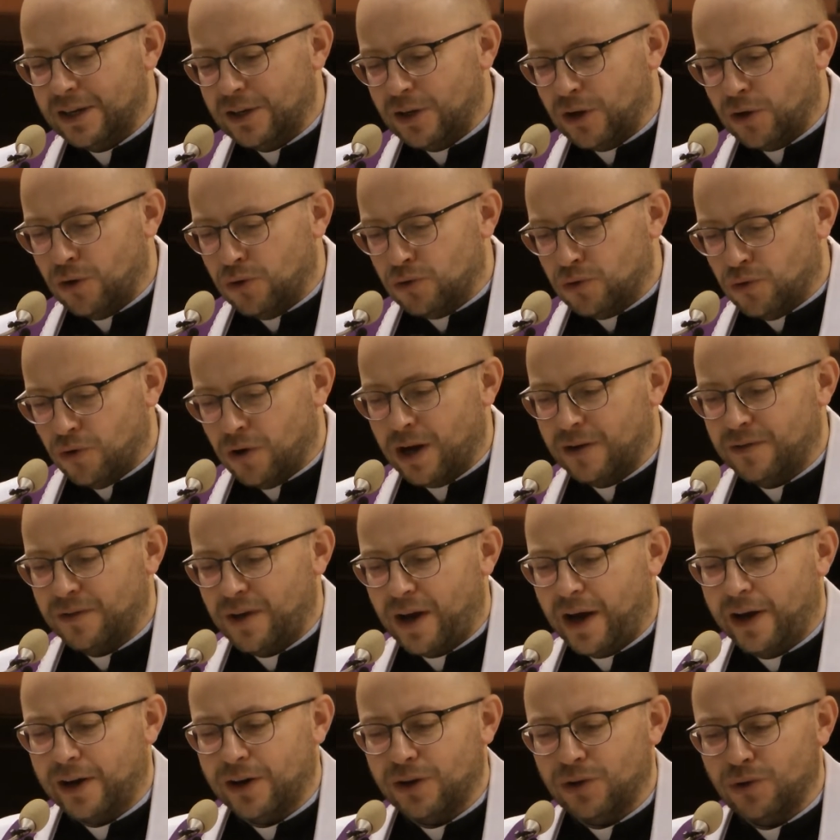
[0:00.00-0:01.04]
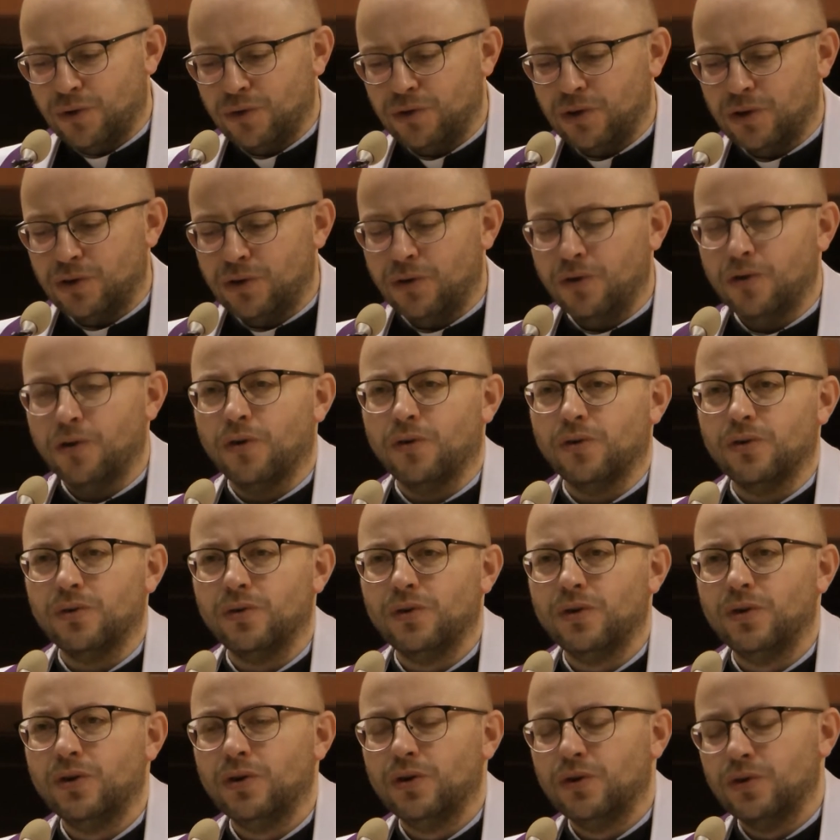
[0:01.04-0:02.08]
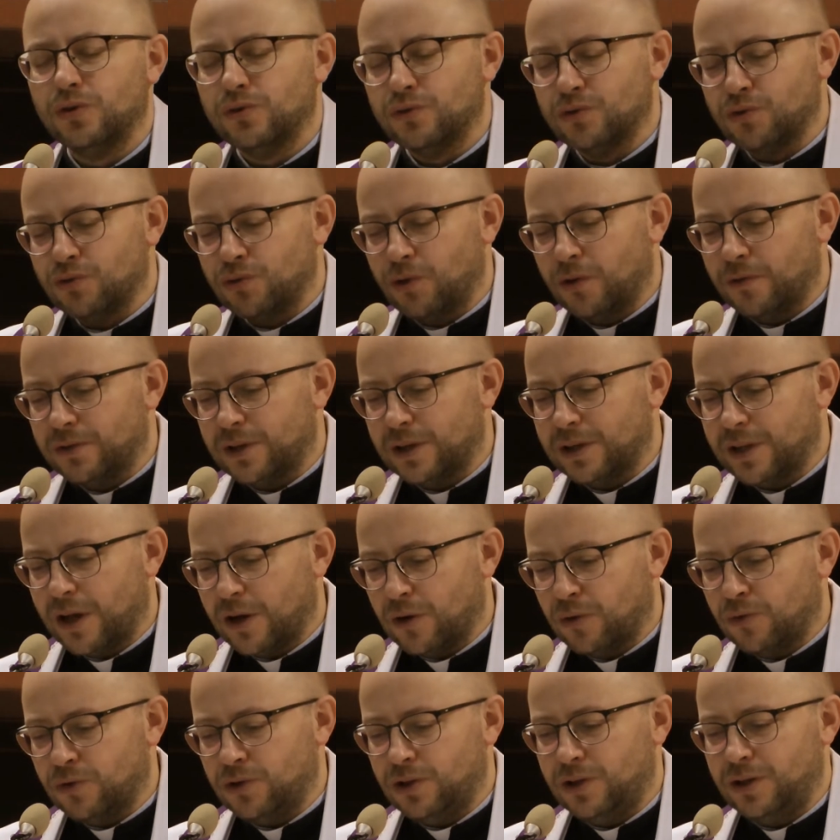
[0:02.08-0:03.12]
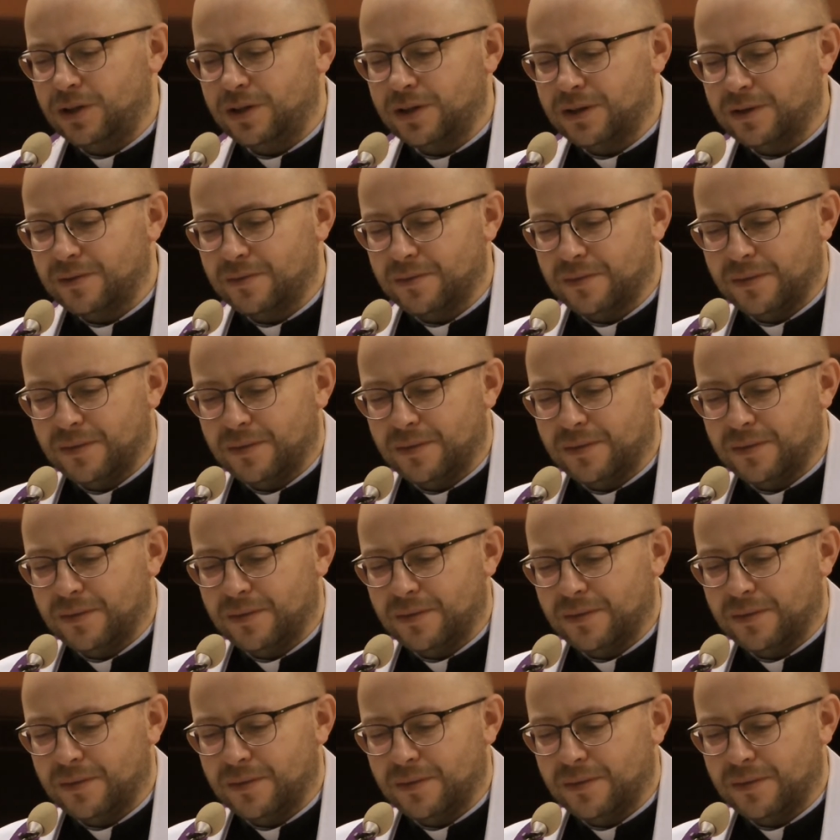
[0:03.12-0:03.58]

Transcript: jego droga wiary to nie tylko cudowne narodziny,